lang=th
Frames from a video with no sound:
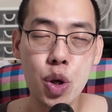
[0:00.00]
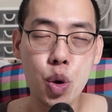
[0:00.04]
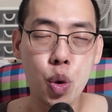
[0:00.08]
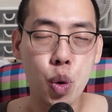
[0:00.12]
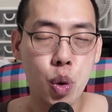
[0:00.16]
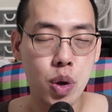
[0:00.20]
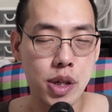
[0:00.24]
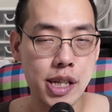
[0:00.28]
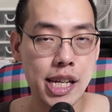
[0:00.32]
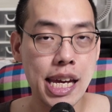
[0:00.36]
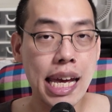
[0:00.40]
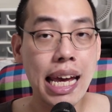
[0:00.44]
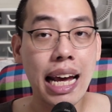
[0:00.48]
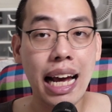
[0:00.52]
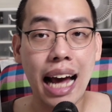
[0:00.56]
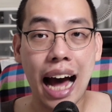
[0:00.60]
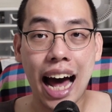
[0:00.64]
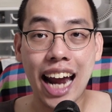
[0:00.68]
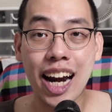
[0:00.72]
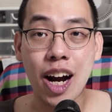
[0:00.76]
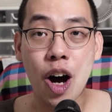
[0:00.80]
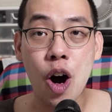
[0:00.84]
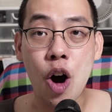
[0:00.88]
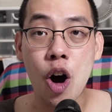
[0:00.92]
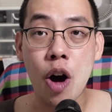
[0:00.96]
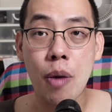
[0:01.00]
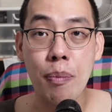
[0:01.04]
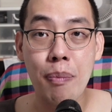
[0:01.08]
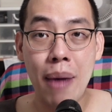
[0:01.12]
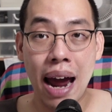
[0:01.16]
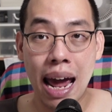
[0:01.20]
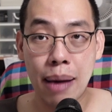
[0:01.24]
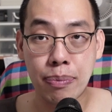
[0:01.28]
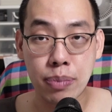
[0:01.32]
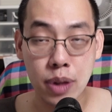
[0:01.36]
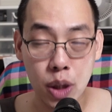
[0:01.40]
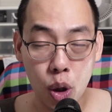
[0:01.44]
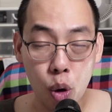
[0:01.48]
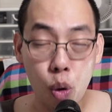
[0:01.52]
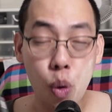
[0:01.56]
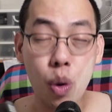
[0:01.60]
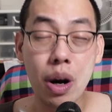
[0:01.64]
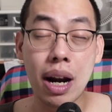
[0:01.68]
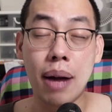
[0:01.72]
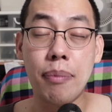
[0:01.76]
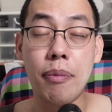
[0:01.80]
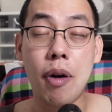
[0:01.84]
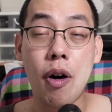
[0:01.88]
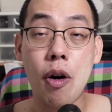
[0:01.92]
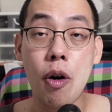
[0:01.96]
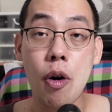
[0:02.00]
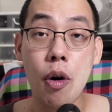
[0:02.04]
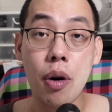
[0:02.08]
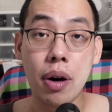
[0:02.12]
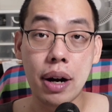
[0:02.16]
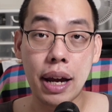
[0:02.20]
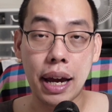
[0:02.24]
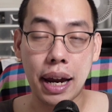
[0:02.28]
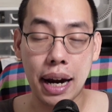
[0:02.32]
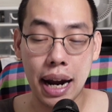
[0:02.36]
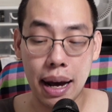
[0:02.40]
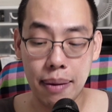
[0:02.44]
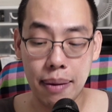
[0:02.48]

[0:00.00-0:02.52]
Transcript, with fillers: อยู่ที่การออกแบบตู้ลำโพงเลยค